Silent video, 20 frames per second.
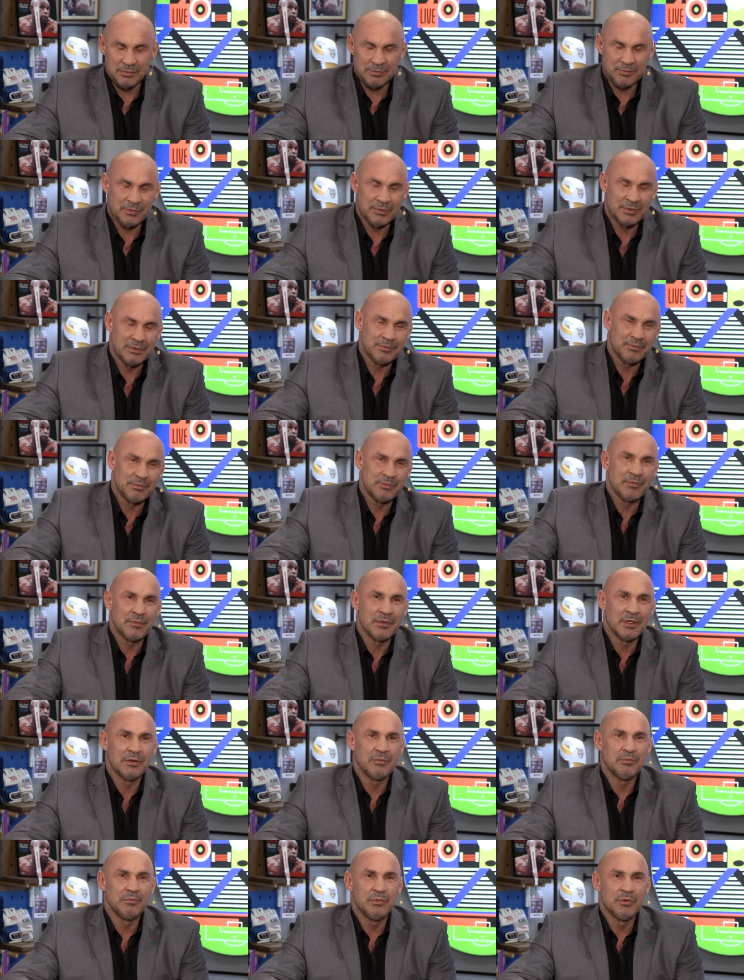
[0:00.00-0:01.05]
mm,
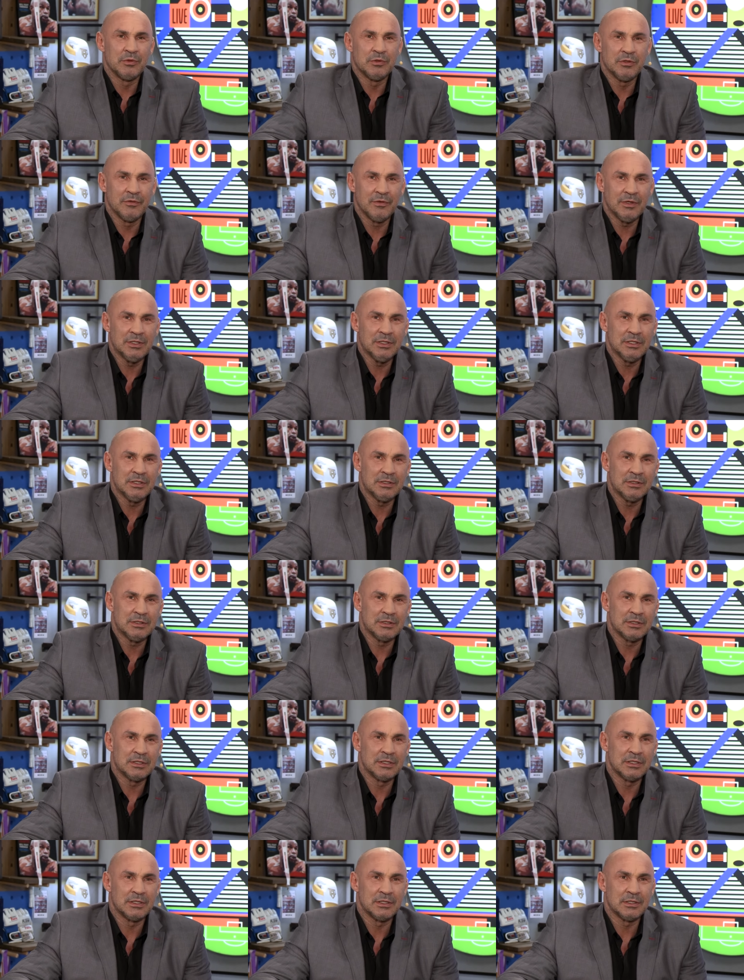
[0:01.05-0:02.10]
punktowanie,
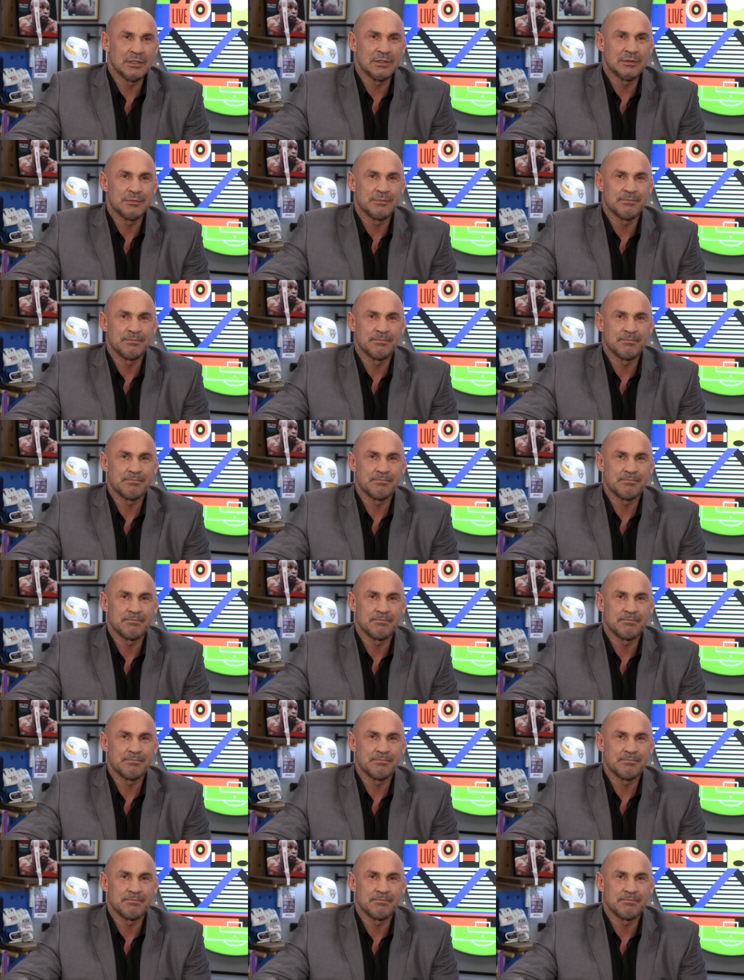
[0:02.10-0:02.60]
e,